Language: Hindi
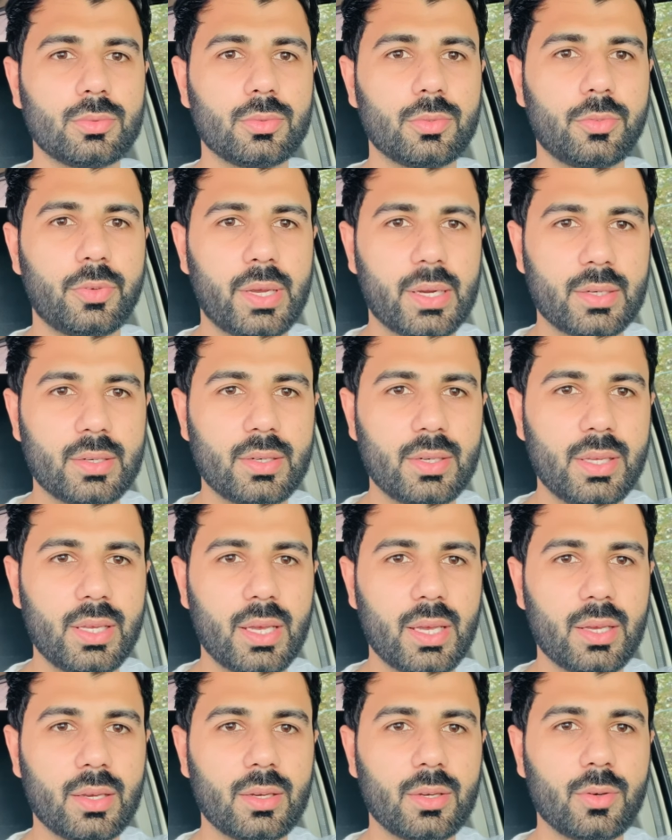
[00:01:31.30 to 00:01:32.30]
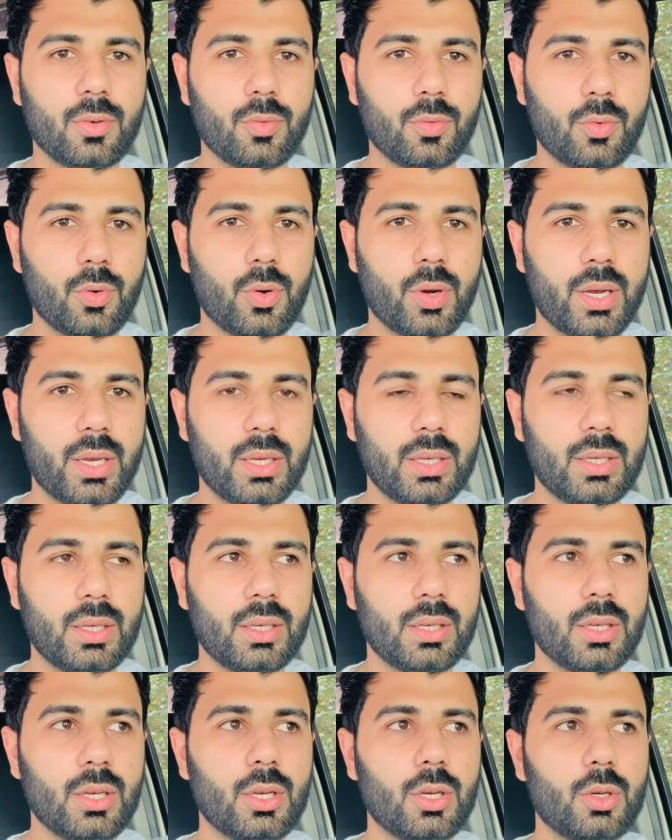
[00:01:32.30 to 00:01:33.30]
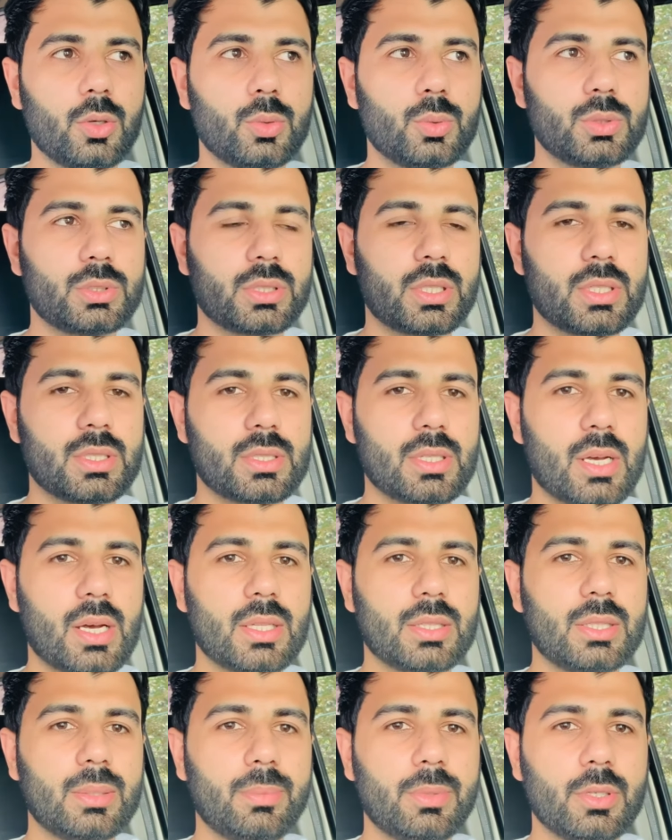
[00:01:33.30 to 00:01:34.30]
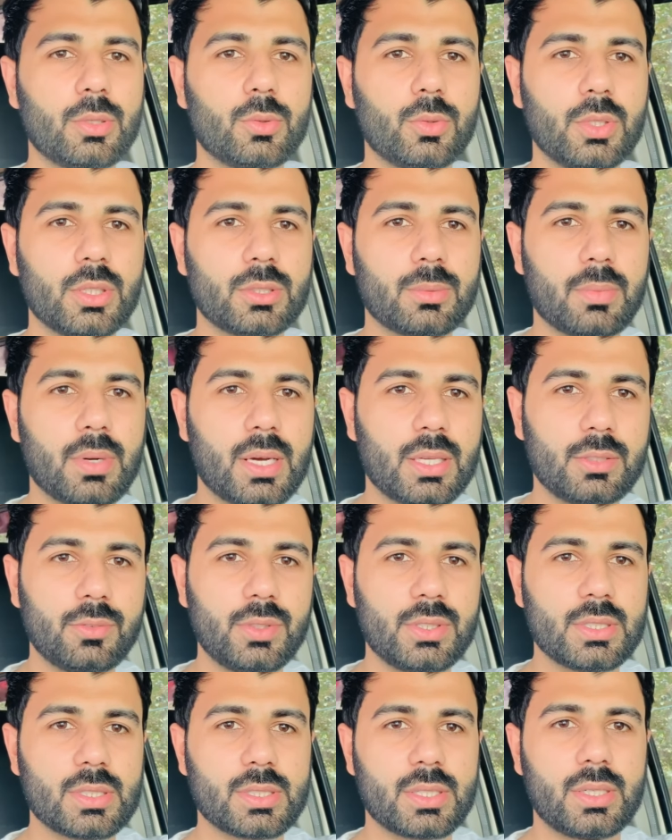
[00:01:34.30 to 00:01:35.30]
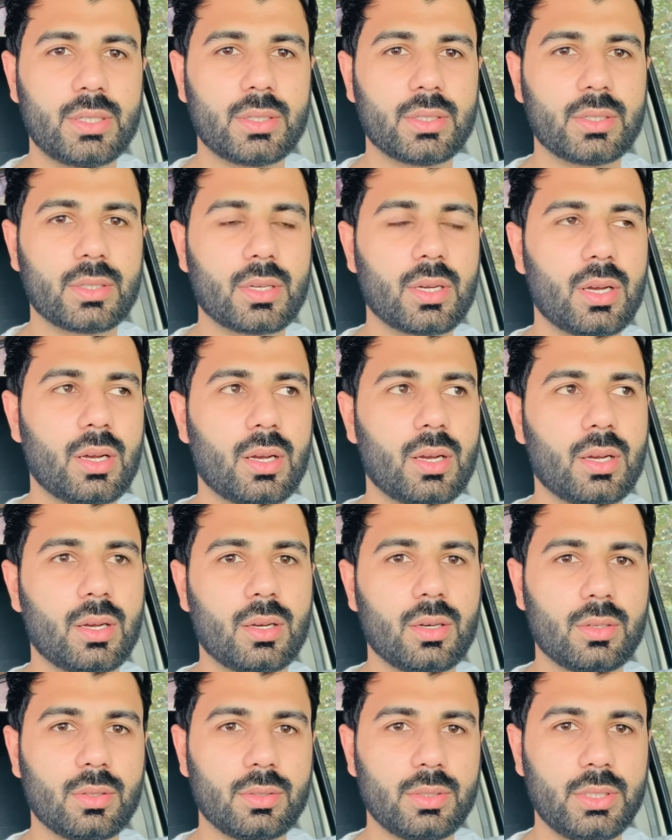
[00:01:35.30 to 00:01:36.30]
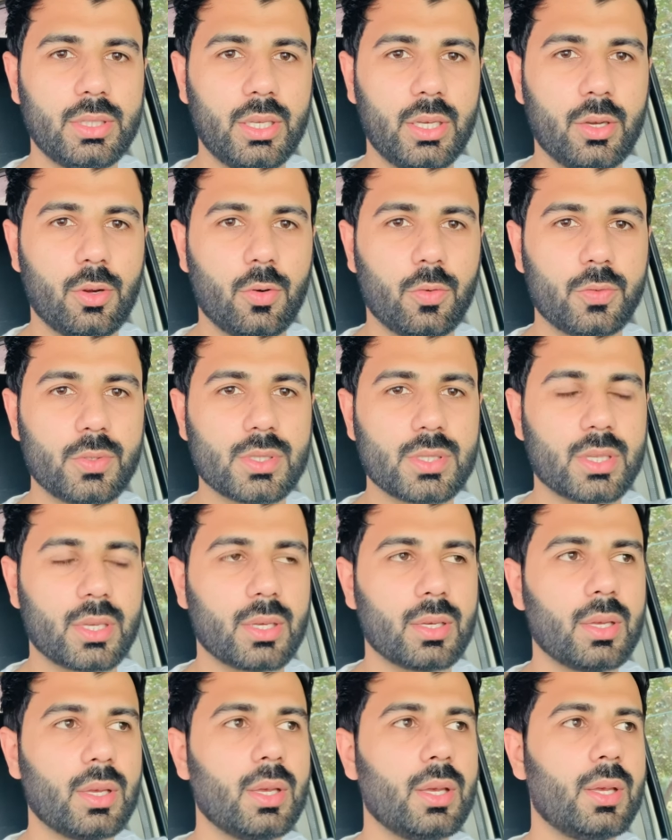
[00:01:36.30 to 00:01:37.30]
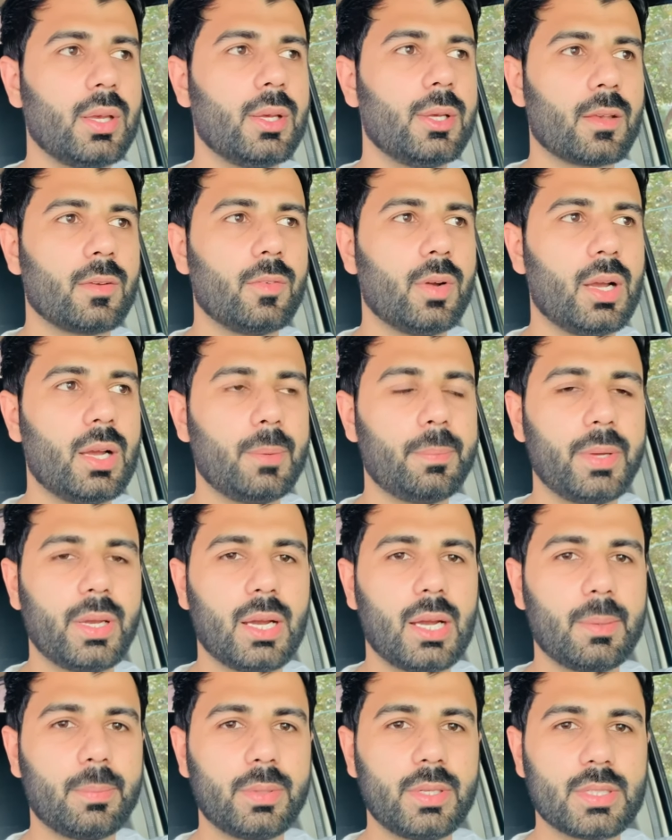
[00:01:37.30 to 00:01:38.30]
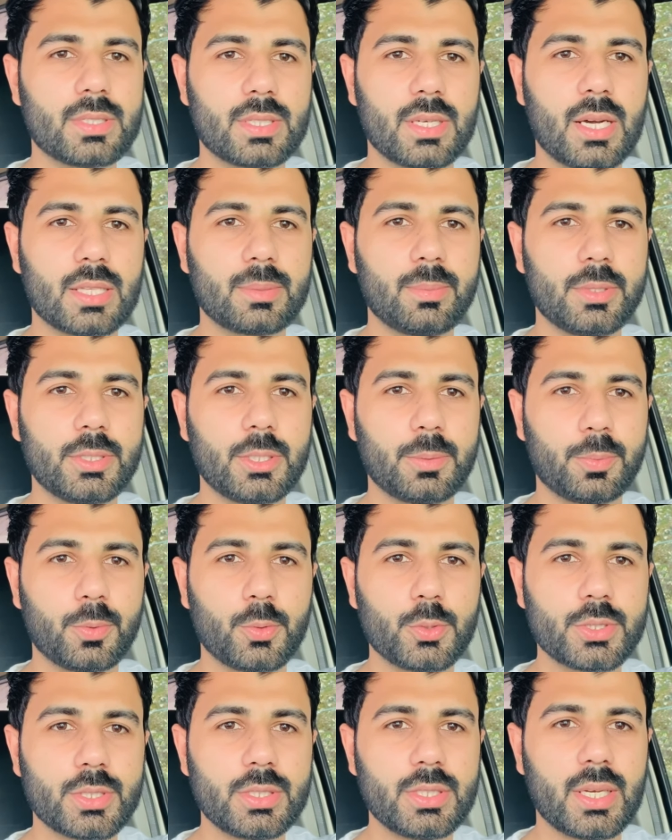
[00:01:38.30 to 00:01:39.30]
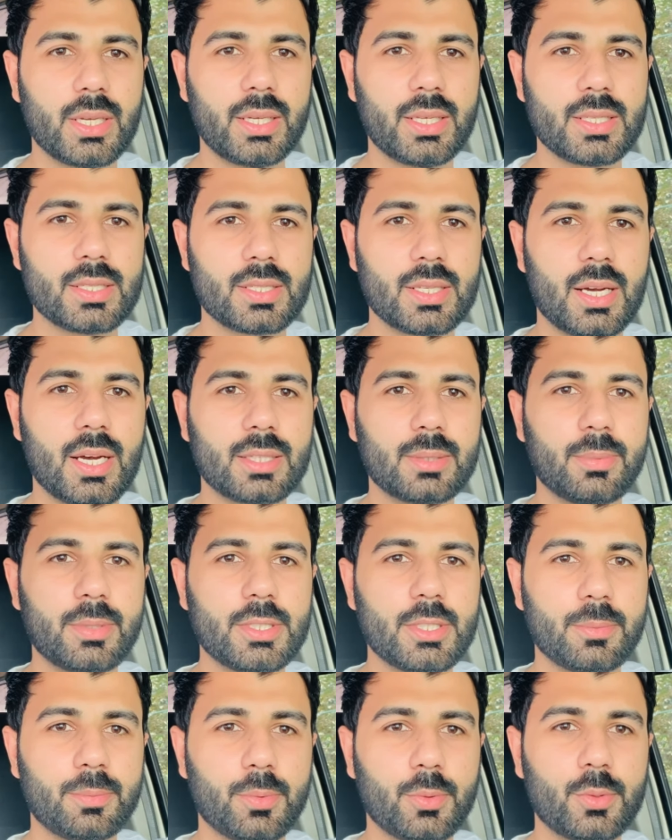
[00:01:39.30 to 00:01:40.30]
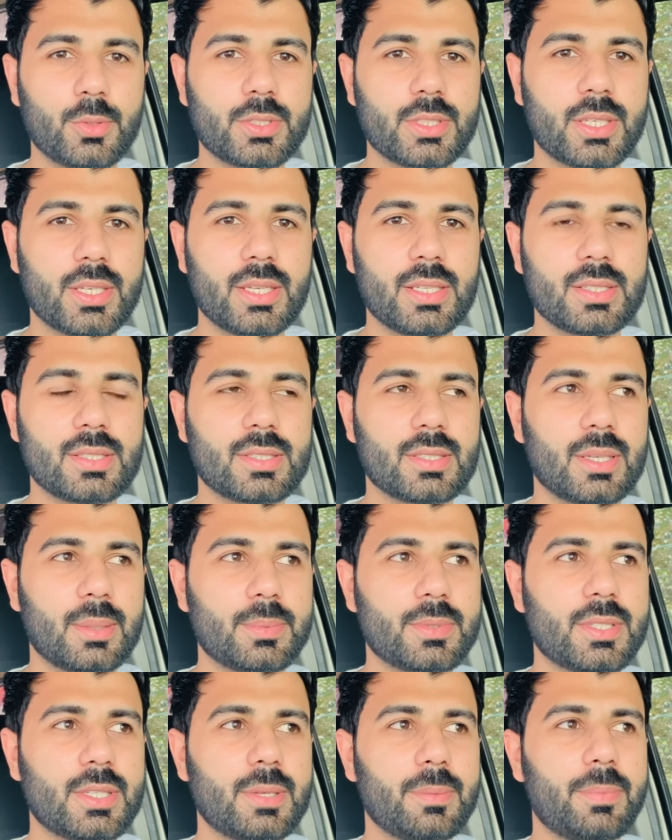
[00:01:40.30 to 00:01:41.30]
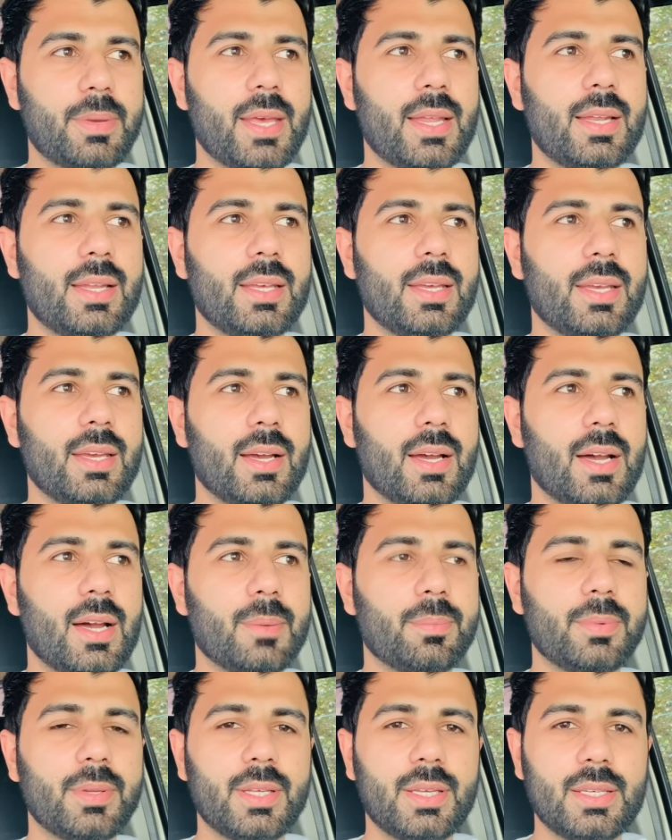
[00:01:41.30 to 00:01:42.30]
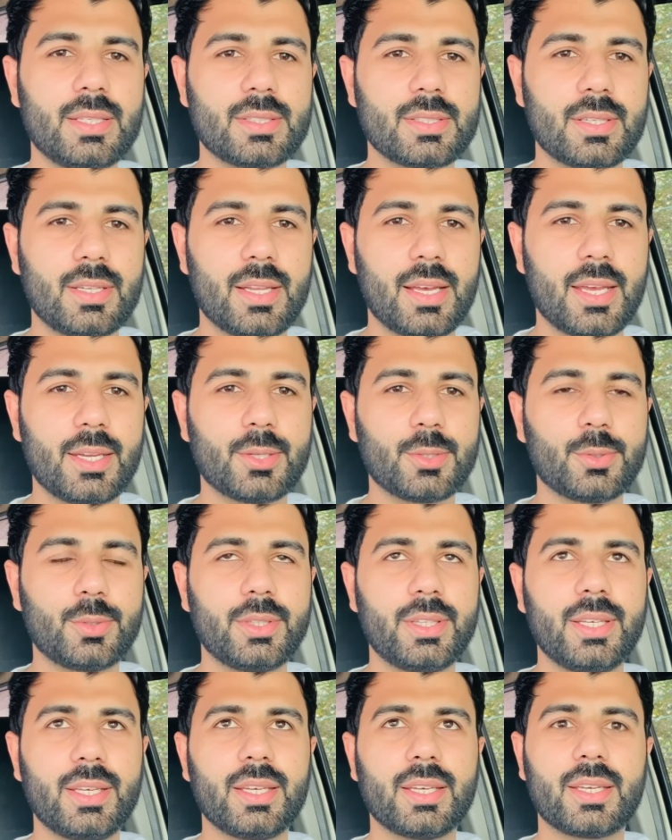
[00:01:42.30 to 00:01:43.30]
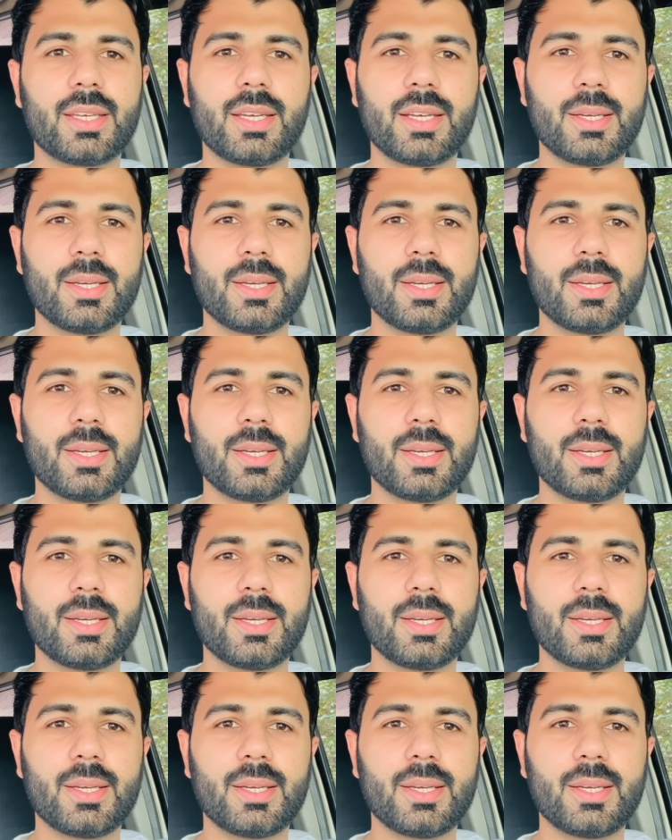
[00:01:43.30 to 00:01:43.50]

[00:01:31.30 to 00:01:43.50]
फैक्ट्री है वो आएगी उसके साथ ही बिल्कुल इतमाद वीजा सेंटर का ये ऑफिस है वहाँ पे आपने सात बजे पहुँच जाना है सात बजे पहुँच के सबसे पहले आपने इस लाइन को देख के